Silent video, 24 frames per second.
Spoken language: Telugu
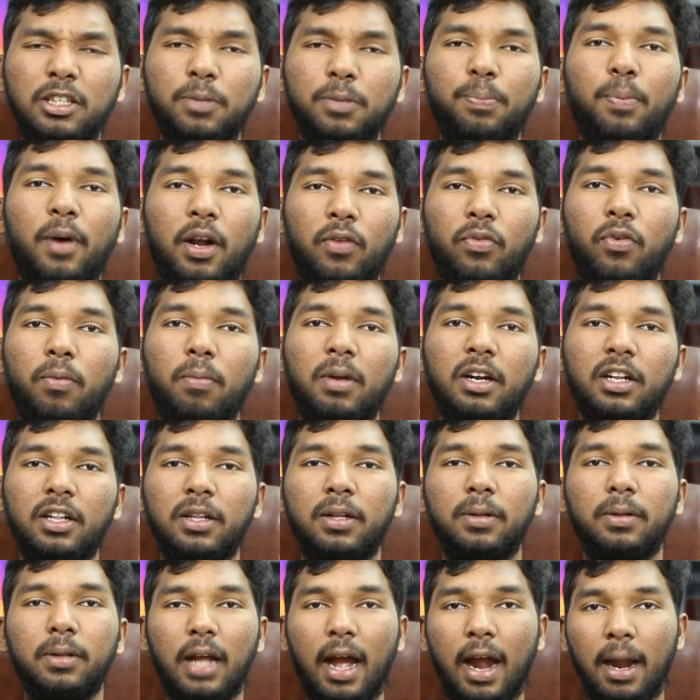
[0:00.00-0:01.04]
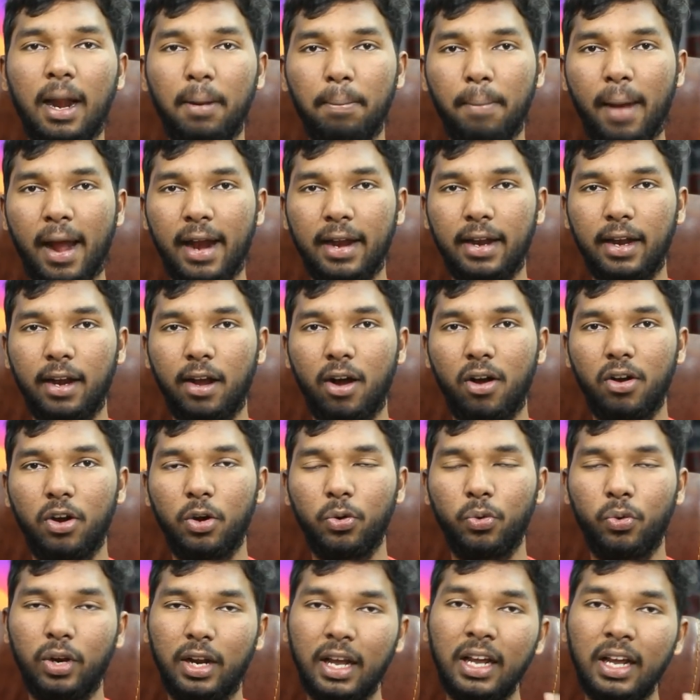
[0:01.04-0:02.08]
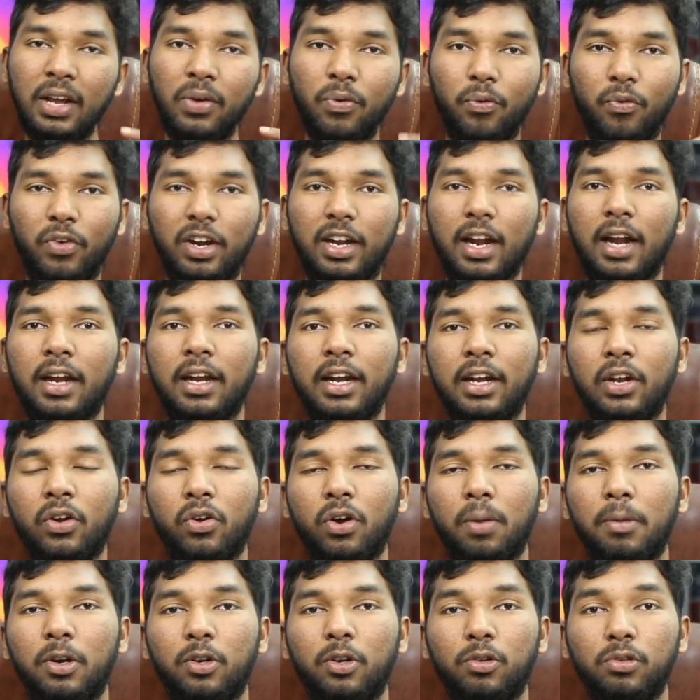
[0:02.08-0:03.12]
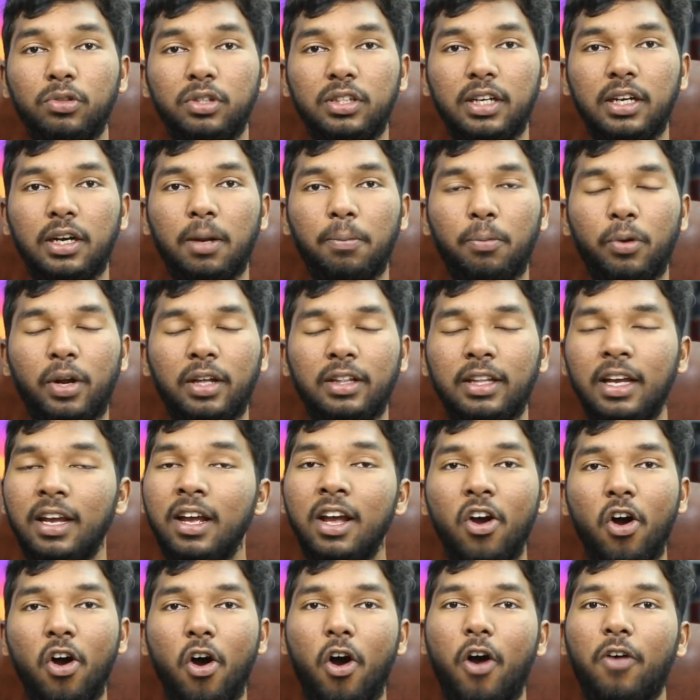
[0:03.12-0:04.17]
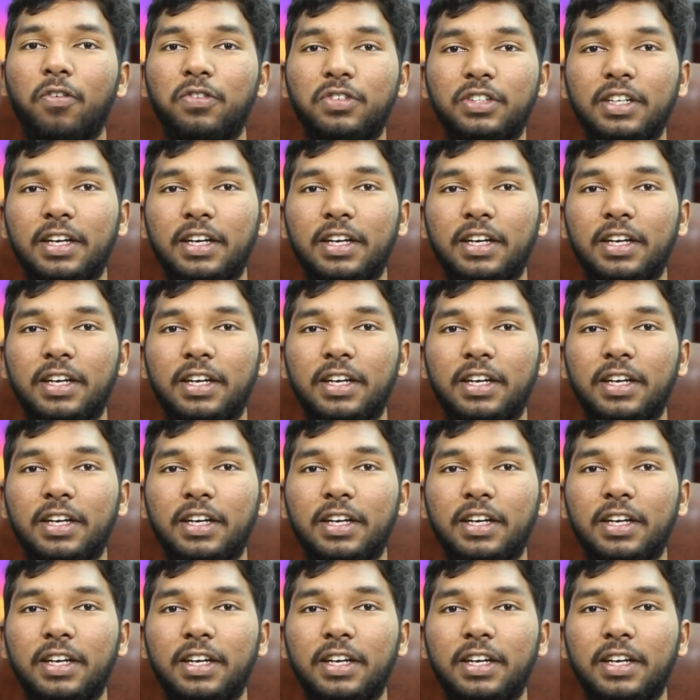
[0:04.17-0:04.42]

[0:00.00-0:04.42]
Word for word: మంచి పర్ఫార్మెన్స్ అండ్ బ్యాటరీ కావాలనుకుంటే వీటన్నిటిని కూడా మీరు యూజ్ చేయనప్పుడు అయితే ఆఫ్